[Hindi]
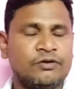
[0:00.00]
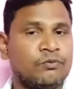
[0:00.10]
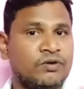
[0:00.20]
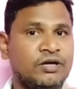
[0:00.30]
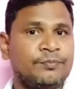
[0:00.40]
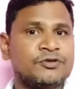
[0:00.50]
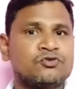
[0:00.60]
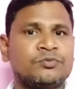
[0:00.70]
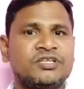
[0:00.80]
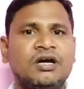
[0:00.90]
वहां पे
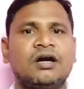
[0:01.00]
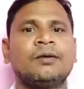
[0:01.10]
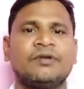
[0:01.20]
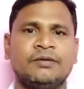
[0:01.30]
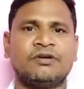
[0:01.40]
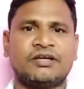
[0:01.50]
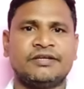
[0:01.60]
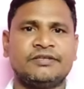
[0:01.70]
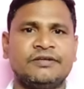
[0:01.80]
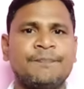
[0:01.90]
सुविधा अवेलेबल
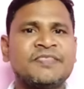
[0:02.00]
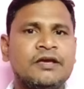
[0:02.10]
रहती है